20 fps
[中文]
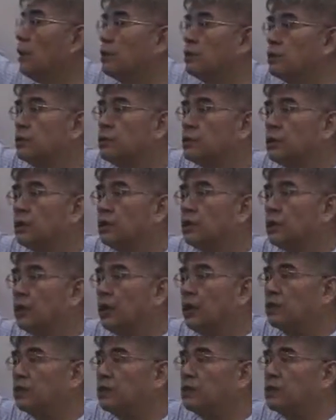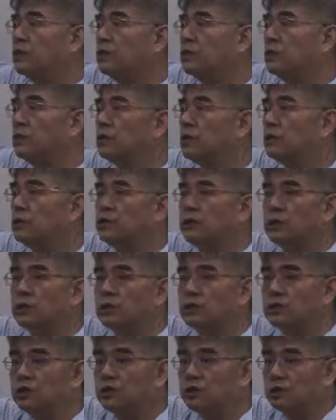瓦森这个 test
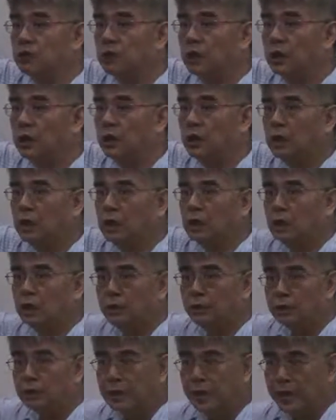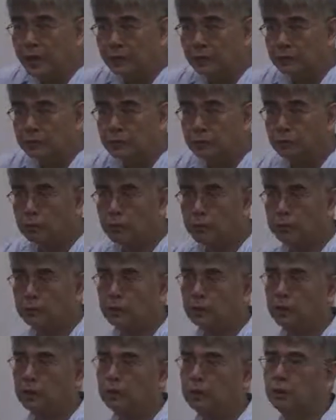statistic 的值啊很大的情况
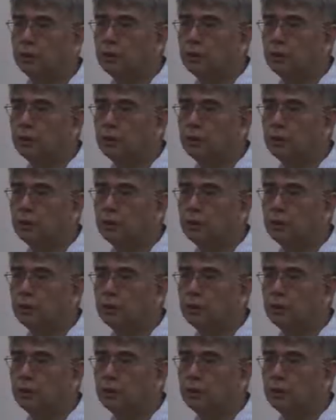下，